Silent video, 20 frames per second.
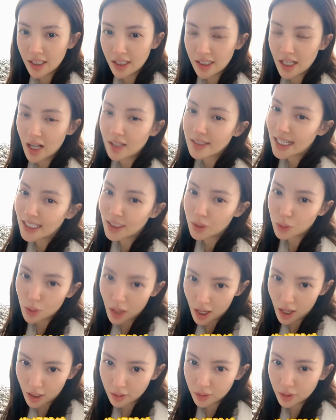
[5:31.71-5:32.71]
然后家里做
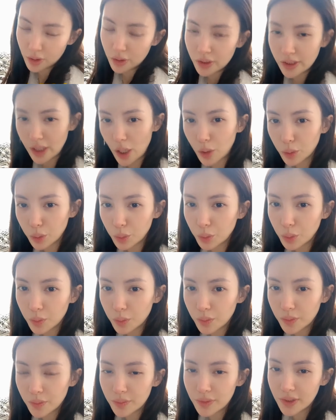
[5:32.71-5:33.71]
好消毒，
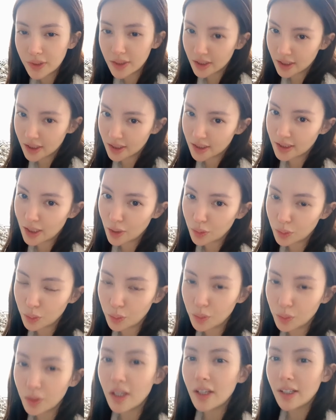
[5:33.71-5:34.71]
自身的消毒，
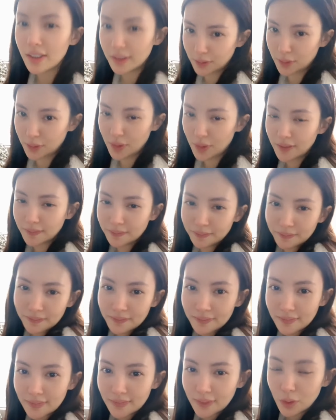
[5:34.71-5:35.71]
对，
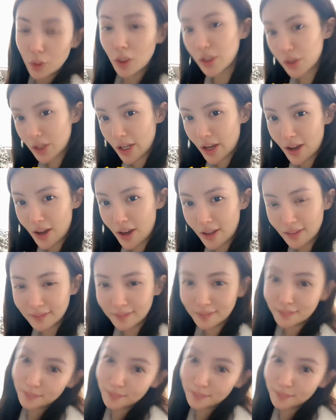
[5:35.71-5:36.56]
多喝水哦。